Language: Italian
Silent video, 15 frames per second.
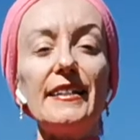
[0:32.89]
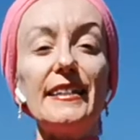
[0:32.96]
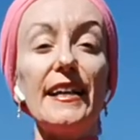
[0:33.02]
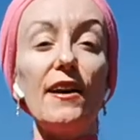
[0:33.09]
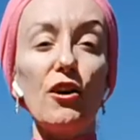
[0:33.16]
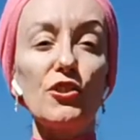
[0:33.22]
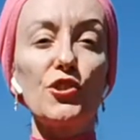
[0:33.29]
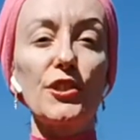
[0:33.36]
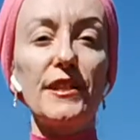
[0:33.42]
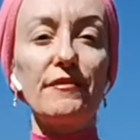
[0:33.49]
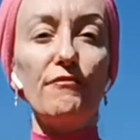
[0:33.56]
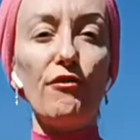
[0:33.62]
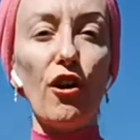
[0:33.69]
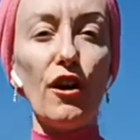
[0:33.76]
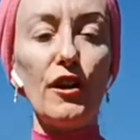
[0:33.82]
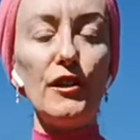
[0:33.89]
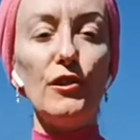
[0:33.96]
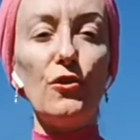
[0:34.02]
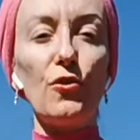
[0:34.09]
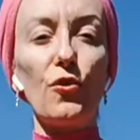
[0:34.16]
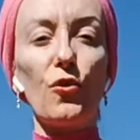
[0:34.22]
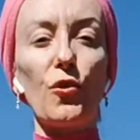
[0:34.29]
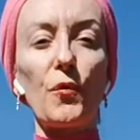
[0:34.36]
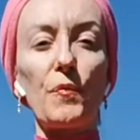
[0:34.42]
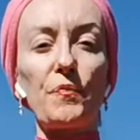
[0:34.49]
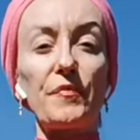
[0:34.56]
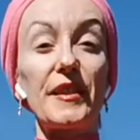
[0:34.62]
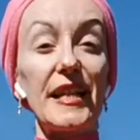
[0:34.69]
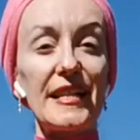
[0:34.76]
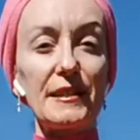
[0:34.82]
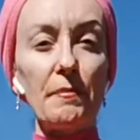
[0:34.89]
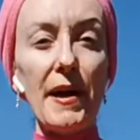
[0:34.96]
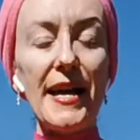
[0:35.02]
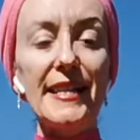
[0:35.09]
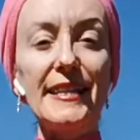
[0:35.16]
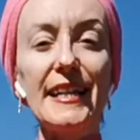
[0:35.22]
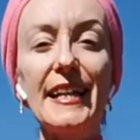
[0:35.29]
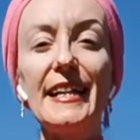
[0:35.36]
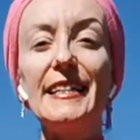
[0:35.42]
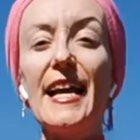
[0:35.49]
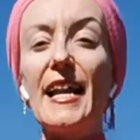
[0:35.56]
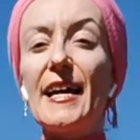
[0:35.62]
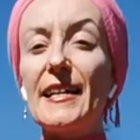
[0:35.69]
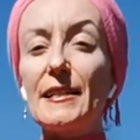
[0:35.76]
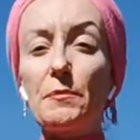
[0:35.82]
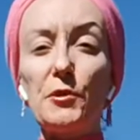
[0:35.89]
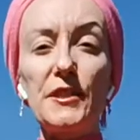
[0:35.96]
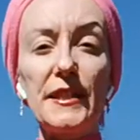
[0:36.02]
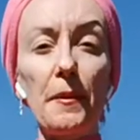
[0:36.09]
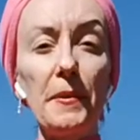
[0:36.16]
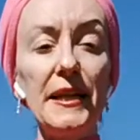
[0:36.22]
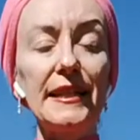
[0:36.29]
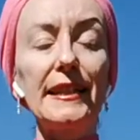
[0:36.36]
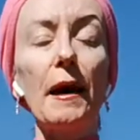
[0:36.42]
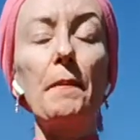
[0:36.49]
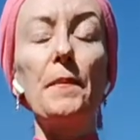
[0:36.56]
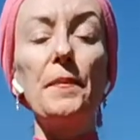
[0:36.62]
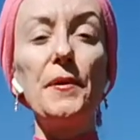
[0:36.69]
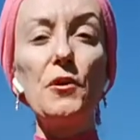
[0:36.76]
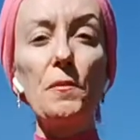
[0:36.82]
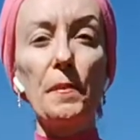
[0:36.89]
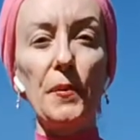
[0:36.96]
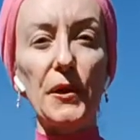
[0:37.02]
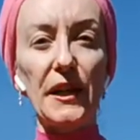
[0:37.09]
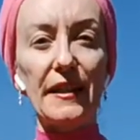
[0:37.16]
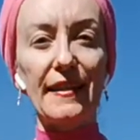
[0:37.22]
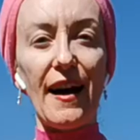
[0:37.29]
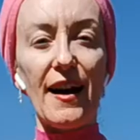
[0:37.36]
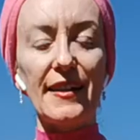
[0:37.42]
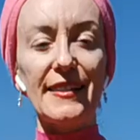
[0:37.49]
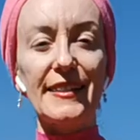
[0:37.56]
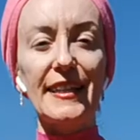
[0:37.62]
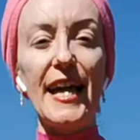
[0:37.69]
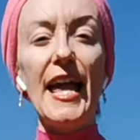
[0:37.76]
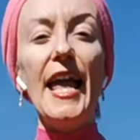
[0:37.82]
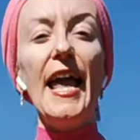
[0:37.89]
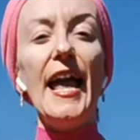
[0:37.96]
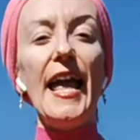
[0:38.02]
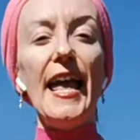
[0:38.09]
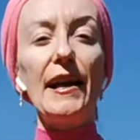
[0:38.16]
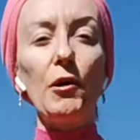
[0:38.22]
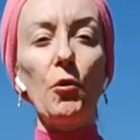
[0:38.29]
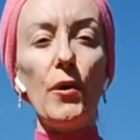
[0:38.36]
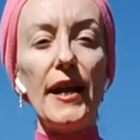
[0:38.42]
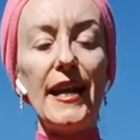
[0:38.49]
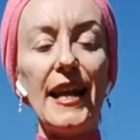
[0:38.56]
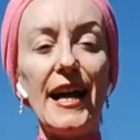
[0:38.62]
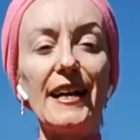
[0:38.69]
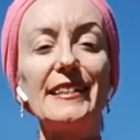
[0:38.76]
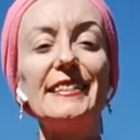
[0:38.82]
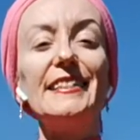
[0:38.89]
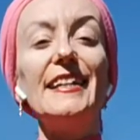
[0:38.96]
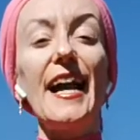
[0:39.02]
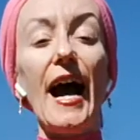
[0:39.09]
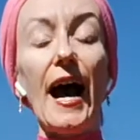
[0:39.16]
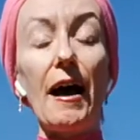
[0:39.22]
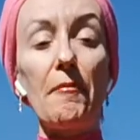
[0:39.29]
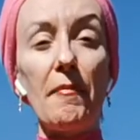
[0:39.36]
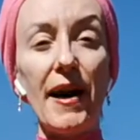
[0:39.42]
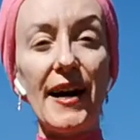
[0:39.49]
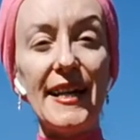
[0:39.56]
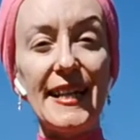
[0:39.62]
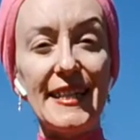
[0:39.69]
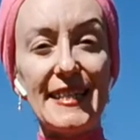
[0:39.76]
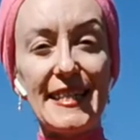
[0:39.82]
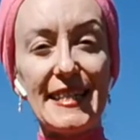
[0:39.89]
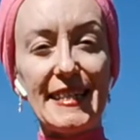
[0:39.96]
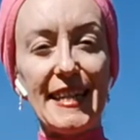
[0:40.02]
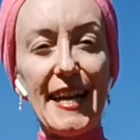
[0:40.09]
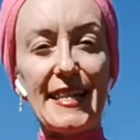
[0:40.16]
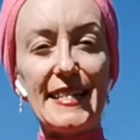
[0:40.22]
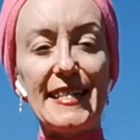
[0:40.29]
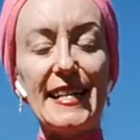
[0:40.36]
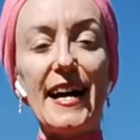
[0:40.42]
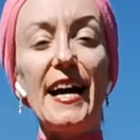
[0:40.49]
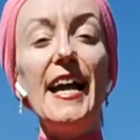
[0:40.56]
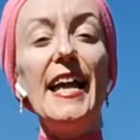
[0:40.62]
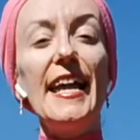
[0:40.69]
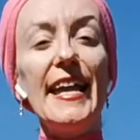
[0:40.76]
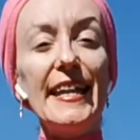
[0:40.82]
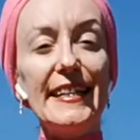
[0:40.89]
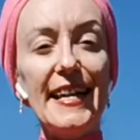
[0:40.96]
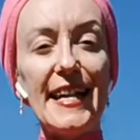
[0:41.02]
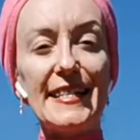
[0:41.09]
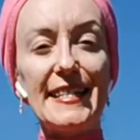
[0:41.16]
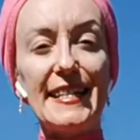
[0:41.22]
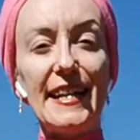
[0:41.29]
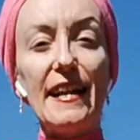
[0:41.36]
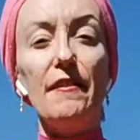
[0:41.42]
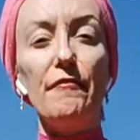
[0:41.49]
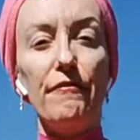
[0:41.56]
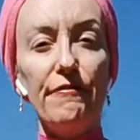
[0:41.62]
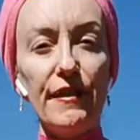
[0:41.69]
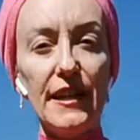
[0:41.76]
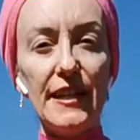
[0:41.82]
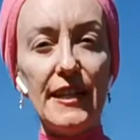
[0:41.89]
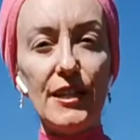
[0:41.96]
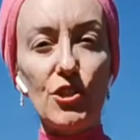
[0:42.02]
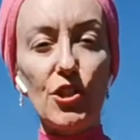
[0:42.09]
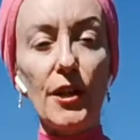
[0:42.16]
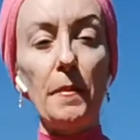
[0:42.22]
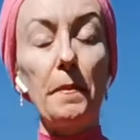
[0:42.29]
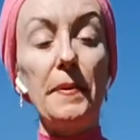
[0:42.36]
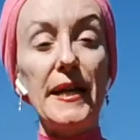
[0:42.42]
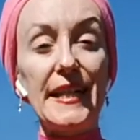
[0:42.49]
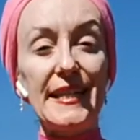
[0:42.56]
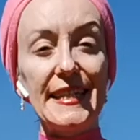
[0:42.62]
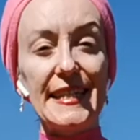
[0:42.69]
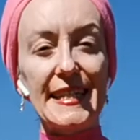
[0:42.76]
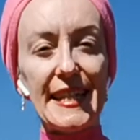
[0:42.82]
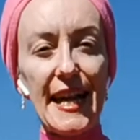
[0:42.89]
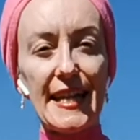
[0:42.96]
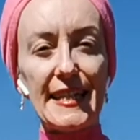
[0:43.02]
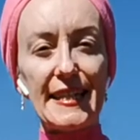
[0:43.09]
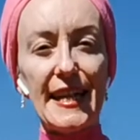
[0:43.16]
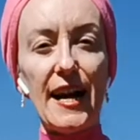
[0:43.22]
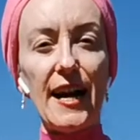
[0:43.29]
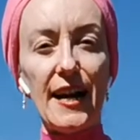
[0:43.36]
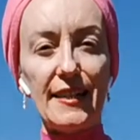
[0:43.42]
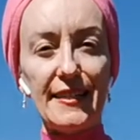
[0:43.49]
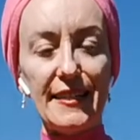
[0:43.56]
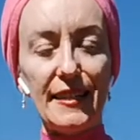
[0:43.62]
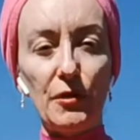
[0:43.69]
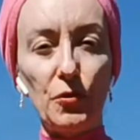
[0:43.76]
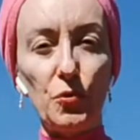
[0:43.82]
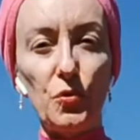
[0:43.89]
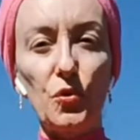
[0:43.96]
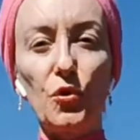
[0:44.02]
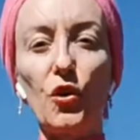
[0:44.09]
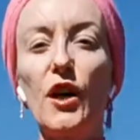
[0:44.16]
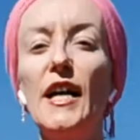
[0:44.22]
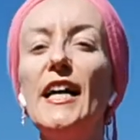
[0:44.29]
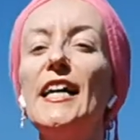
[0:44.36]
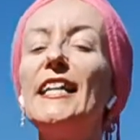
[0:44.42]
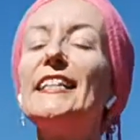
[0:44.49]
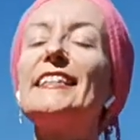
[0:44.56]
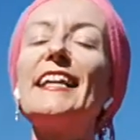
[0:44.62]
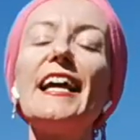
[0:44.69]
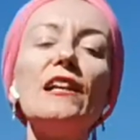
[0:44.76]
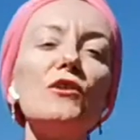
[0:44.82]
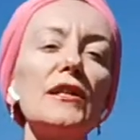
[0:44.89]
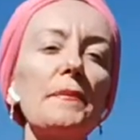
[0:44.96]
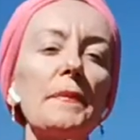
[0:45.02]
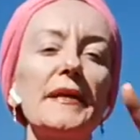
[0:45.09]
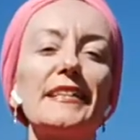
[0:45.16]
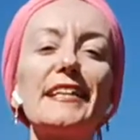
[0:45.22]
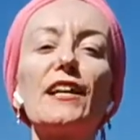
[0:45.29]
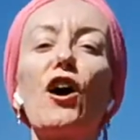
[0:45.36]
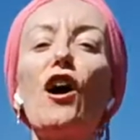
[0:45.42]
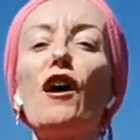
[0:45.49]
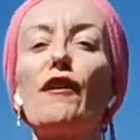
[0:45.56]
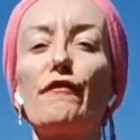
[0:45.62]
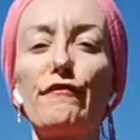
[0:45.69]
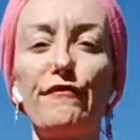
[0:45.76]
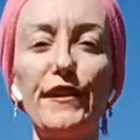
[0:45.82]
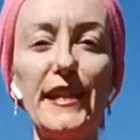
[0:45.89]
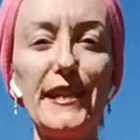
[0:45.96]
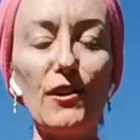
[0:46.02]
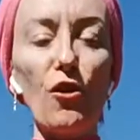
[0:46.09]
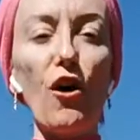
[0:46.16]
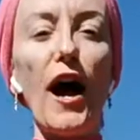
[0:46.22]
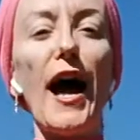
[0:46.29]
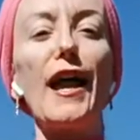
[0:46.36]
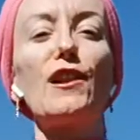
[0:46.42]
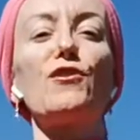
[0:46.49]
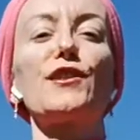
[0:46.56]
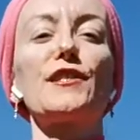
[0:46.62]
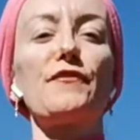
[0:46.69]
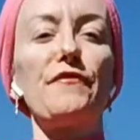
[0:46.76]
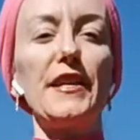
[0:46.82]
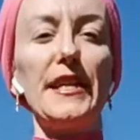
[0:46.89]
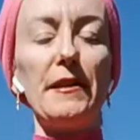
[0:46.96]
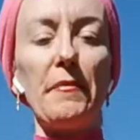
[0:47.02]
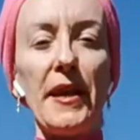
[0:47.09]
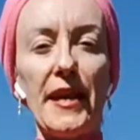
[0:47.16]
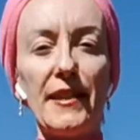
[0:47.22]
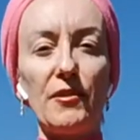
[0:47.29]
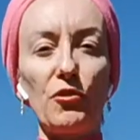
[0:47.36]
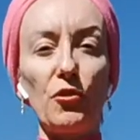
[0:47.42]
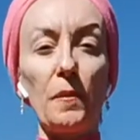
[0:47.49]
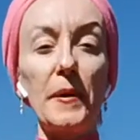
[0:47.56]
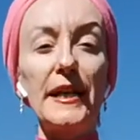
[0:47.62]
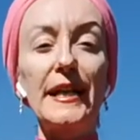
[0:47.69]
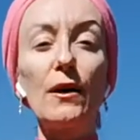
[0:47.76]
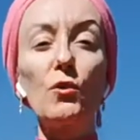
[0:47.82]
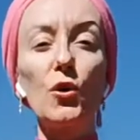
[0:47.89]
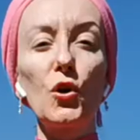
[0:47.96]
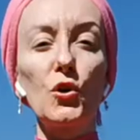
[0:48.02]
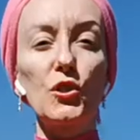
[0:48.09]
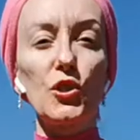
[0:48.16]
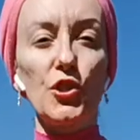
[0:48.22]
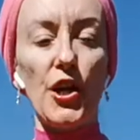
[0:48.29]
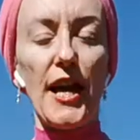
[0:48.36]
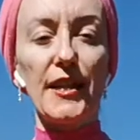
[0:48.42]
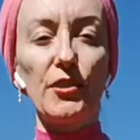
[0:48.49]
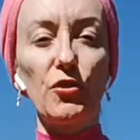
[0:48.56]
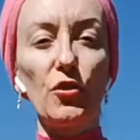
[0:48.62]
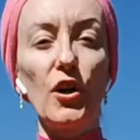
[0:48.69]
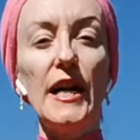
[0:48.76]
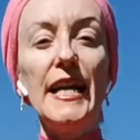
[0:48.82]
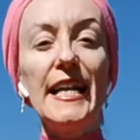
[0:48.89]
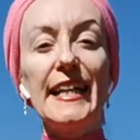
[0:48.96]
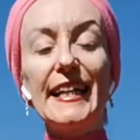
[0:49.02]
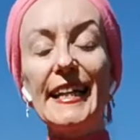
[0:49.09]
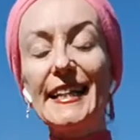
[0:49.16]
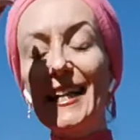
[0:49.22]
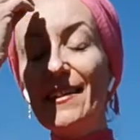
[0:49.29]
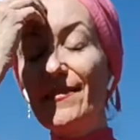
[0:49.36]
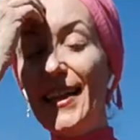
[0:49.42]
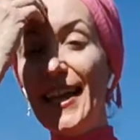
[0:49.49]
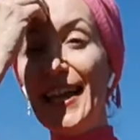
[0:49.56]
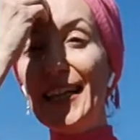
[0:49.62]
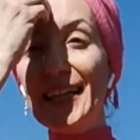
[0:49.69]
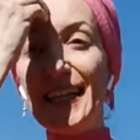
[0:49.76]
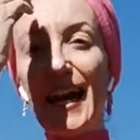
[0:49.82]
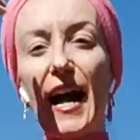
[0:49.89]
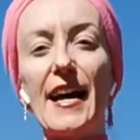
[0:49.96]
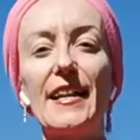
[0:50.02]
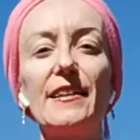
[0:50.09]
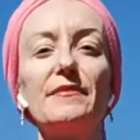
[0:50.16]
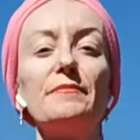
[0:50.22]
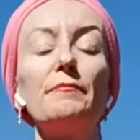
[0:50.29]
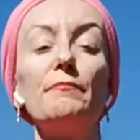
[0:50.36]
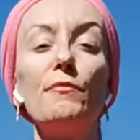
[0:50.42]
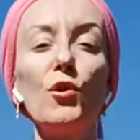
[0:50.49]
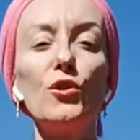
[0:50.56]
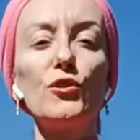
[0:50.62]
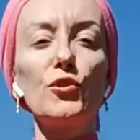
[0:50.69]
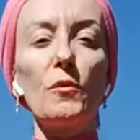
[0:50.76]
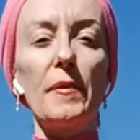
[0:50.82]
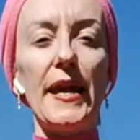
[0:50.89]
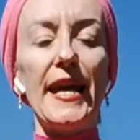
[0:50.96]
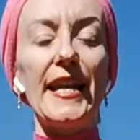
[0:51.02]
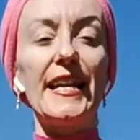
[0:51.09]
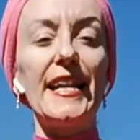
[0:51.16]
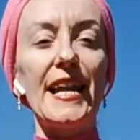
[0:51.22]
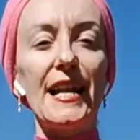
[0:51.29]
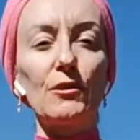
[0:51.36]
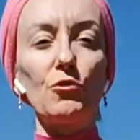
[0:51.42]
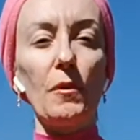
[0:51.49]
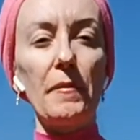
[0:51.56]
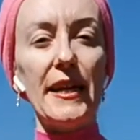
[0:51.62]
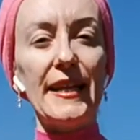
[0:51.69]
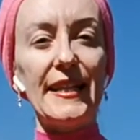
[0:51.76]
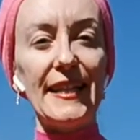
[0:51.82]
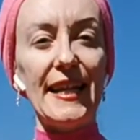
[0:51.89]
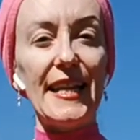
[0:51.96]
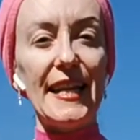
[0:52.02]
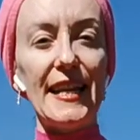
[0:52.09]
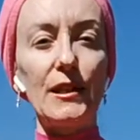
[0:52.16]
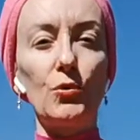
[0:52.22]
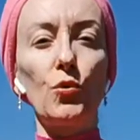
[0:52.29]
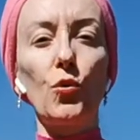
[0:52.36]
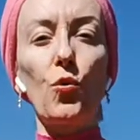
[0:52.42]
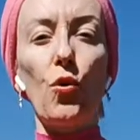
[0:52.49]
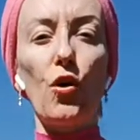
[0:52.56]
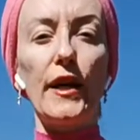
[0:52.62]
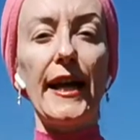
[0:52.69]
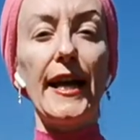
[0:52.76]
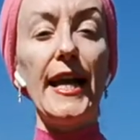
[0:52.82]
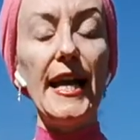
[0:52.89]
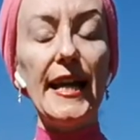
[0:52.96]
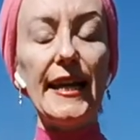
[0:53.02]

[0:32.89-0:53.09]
che oggi ti voglio trasmettere ed è la responsabilità più importante è quella di amare te stessa ed essere felice per te stessa anzitutto Te lo ripeterò fino allo sfinimento perché è un concetto che deve entrare molto bene nella tua mente, nel tuo cuore,